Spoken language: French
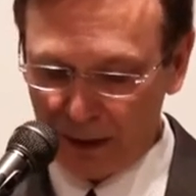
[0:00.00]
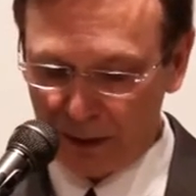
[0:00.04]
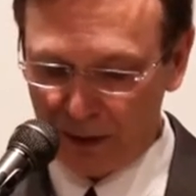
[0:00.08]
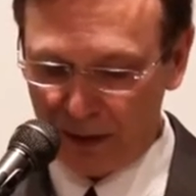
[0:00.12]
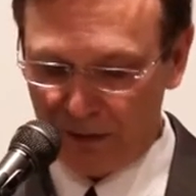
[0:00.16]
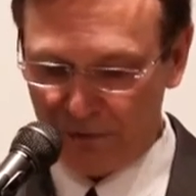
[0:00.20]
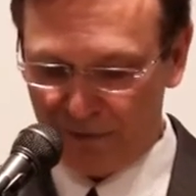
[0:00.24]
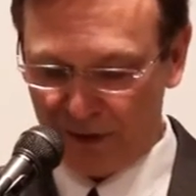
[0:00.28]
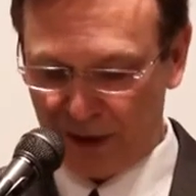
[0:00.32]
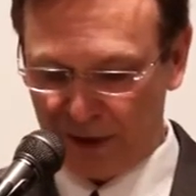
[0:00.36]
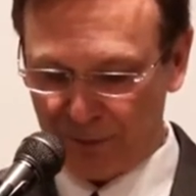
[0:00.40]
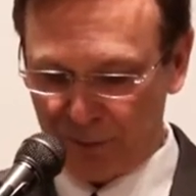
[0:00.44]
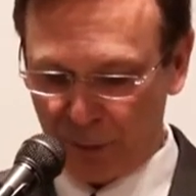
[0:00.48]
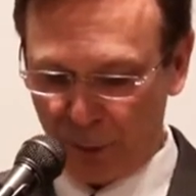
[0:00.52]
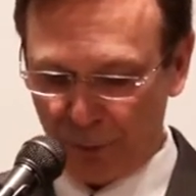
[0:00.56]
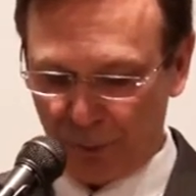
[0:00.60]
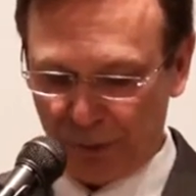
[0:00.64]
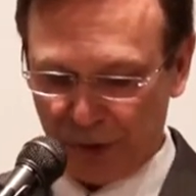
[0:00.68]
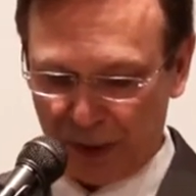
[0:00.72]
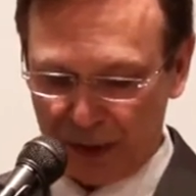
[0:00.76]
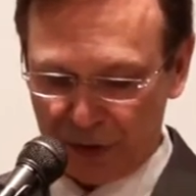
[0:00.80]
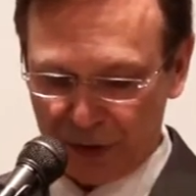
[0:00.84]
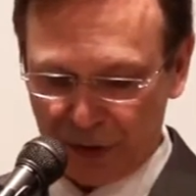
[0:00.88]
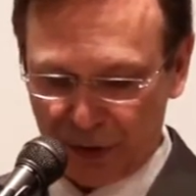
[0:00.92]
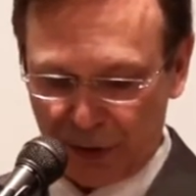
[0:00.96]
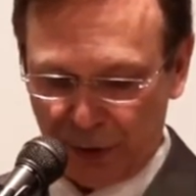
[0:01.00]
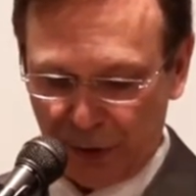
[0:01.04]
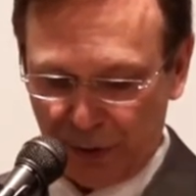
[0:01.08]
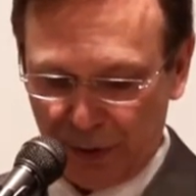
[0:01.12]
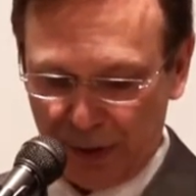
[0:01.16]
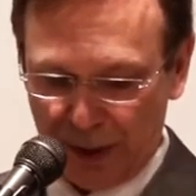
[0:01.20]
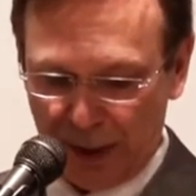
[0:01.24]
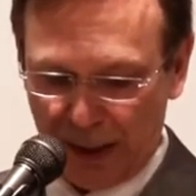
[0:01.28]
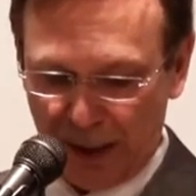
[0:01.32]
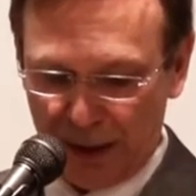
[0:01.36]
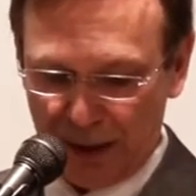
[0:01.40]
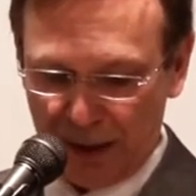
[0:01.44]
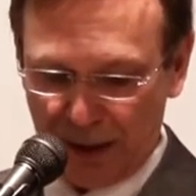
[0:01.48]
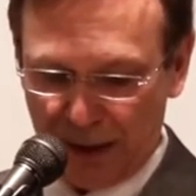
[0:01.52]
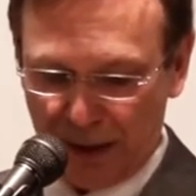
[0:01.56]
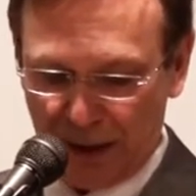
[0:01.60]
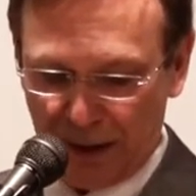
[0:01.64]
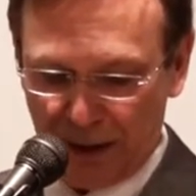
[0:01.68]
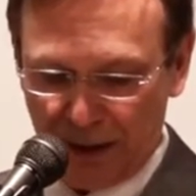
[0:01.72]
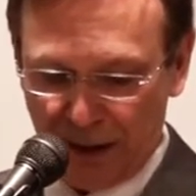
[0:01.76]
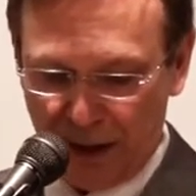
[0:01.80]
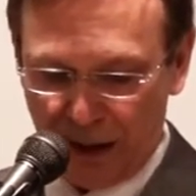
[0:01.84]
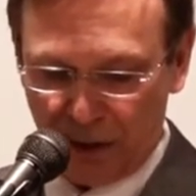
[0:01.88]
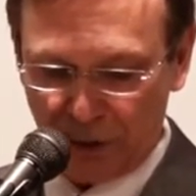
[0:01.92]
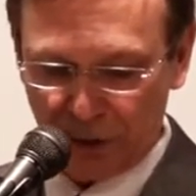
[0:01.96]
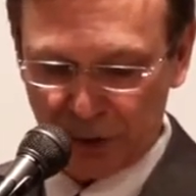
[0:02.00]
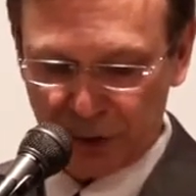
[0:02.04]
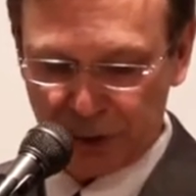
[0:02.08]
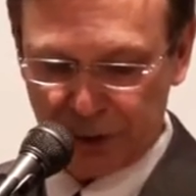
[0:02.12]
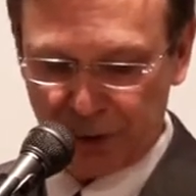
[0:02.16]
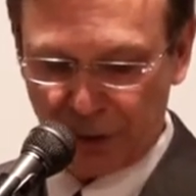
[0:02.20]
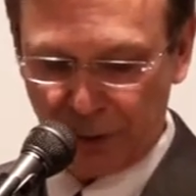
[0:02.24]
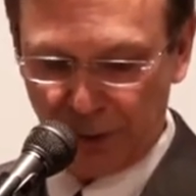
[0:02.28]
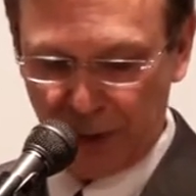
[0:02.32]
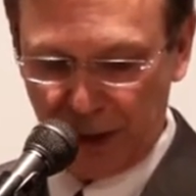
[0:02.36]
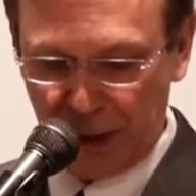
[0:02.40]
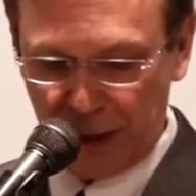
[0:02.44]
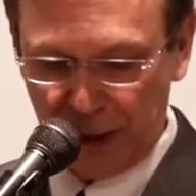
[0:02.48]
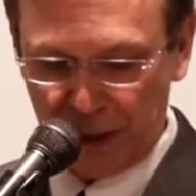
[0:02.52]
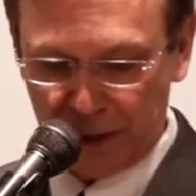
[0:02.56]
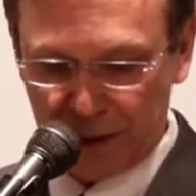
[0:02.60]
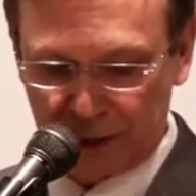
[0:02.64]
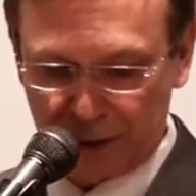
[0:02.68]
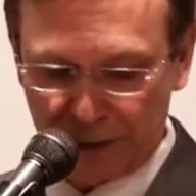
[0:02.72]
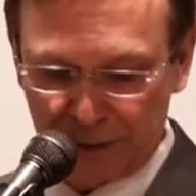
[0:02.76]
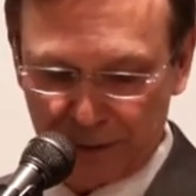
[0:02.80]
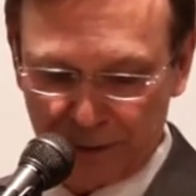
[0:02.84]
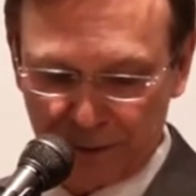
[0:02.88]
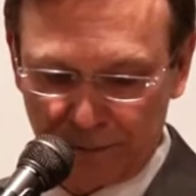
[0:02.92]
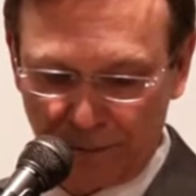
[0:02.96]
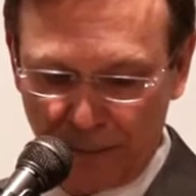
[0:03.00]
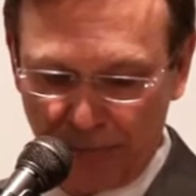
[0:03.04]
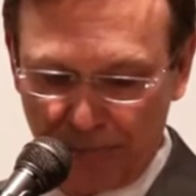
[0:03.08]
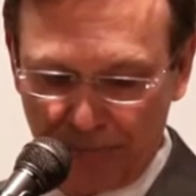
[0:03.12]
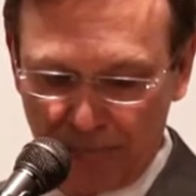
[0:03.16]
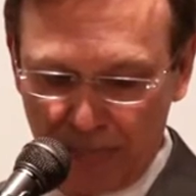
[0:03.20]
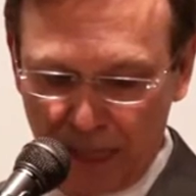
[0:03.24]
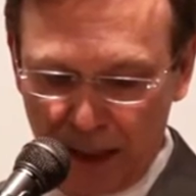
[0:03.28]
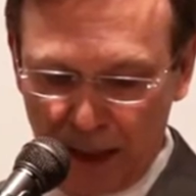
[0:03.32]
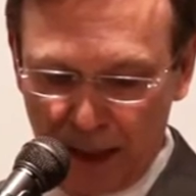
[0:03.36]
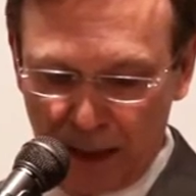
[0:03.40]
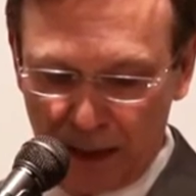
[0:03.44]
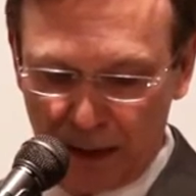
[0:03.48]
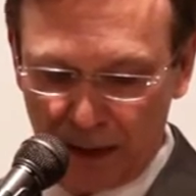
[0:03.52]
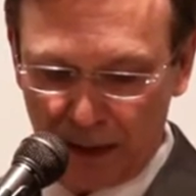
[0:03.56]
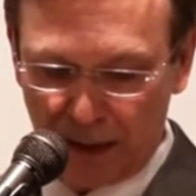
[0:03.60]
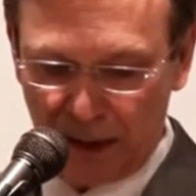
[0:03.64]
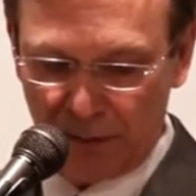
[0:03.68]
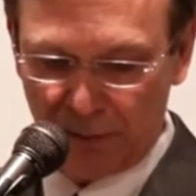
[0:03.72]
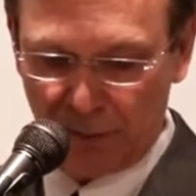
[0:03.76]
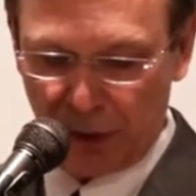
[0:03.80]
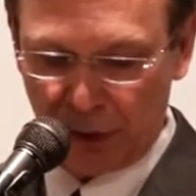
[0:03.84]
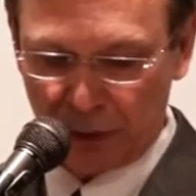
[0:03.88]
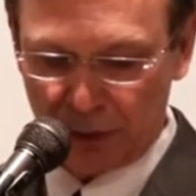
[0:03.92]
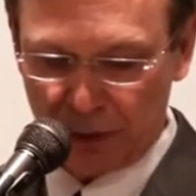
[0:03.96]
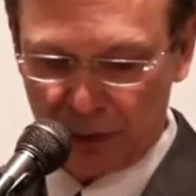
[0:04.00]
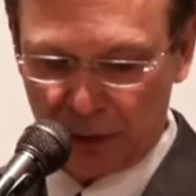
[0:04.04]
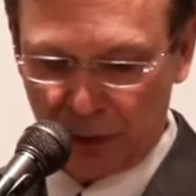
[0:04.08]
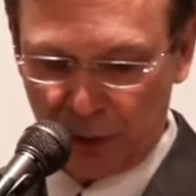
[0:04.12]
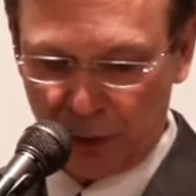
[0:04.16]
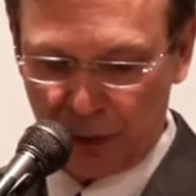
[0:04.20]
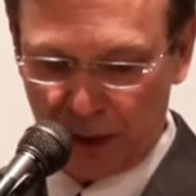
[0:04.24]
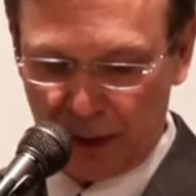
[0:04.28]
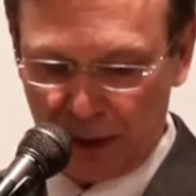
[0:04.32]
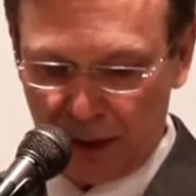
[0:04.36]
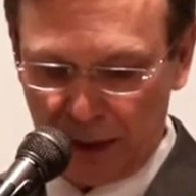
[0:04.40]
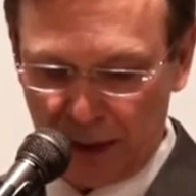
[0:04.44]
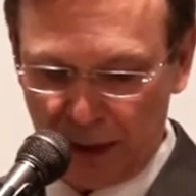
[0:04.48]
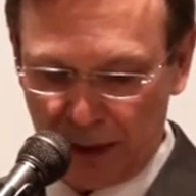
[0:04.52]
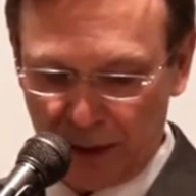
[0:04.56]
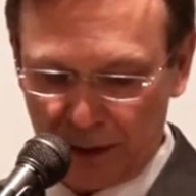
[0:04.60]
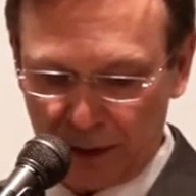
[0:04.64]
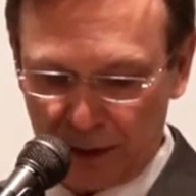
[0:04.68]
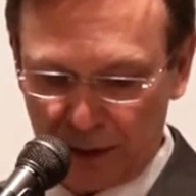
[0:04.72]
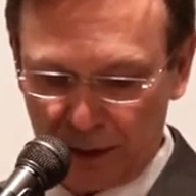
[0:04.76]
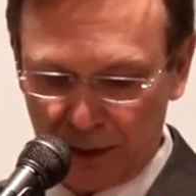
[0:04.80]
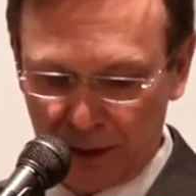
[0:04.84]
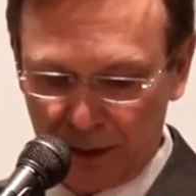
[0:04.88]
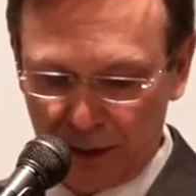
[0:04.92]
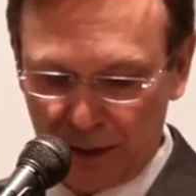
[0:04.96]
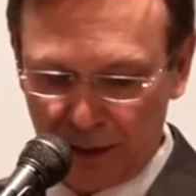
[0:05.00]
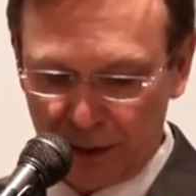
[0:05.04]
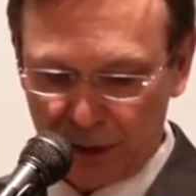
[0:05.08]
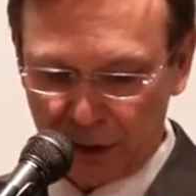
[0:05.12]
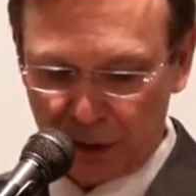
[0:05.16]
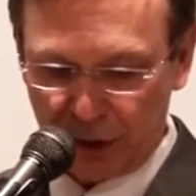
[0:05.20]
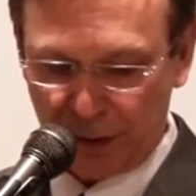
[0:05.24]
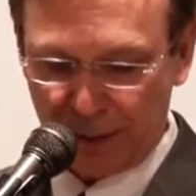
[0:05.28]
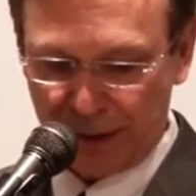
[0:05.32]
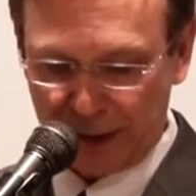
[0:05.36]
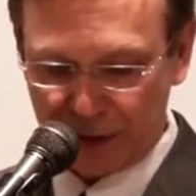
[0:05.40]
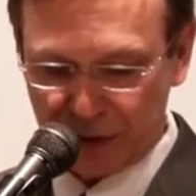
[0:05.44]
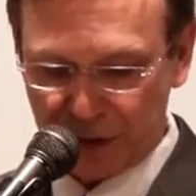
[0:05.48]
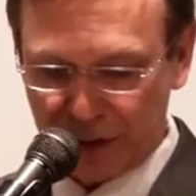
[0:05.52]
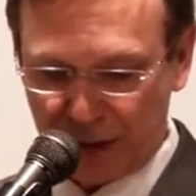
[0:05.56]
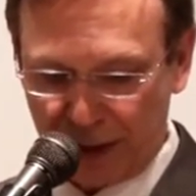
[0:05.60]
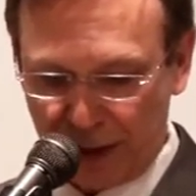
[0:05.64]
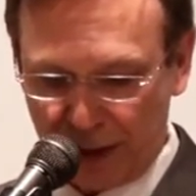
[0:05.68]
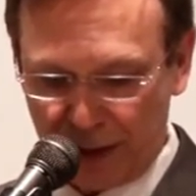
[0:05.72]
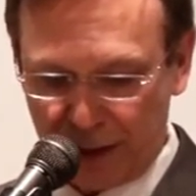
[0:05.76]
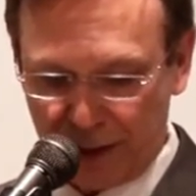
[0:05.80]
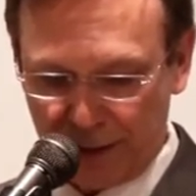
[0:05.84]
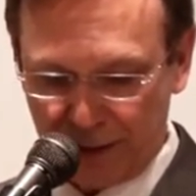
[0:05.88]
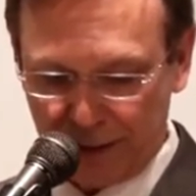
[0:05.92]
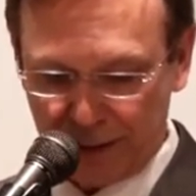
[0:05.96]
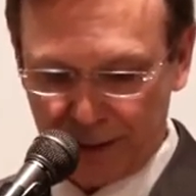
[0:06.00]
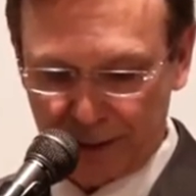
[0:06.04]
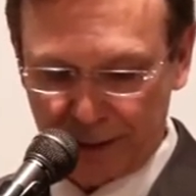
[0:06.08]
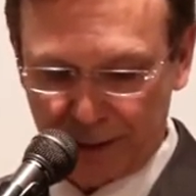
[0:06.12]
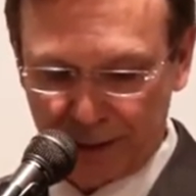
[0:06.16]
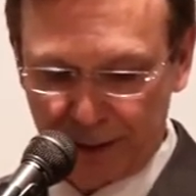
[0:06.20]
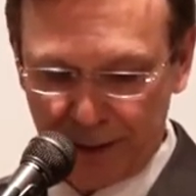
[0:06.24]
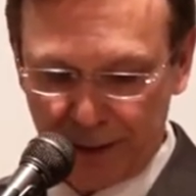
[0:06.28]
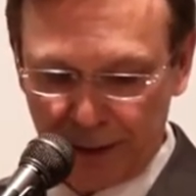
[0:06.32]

les vêtements précieux et les larges tuniques, les manteaux et les gibassières,